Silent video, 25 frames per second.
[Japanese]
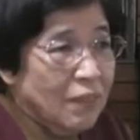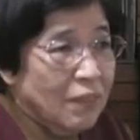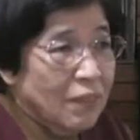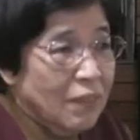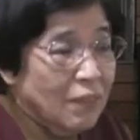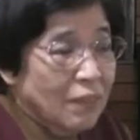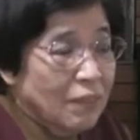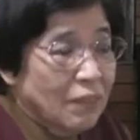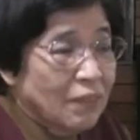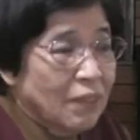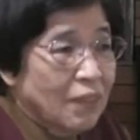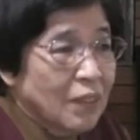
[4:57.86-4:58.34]

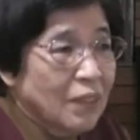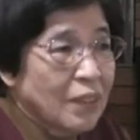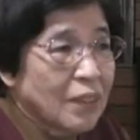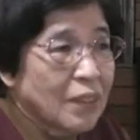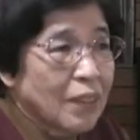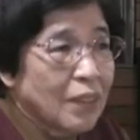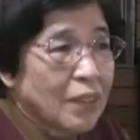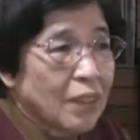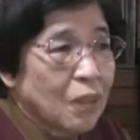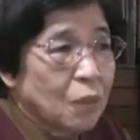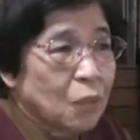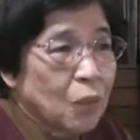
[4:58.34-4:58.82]
言ってき
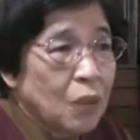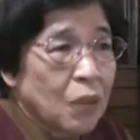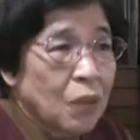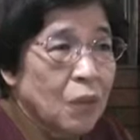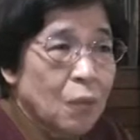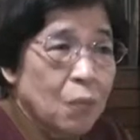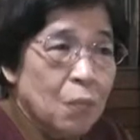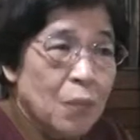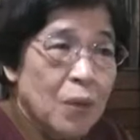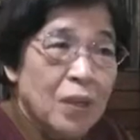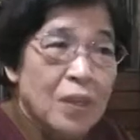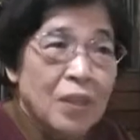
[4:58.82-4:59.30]
たからも
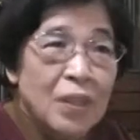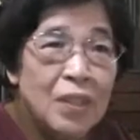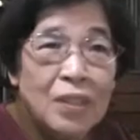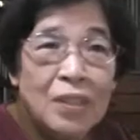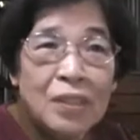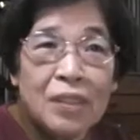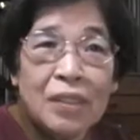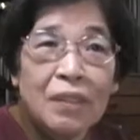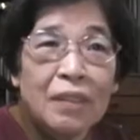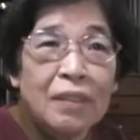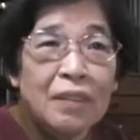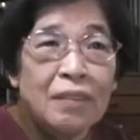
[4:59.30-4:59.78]
う命令に
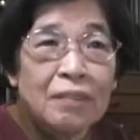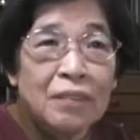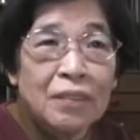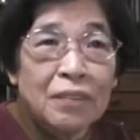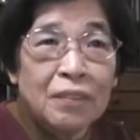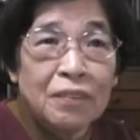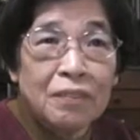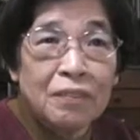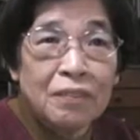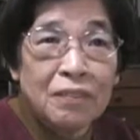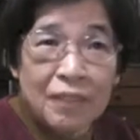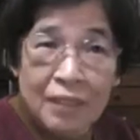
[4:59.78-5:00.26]
従わんで
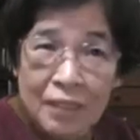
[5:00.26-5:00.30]
しょ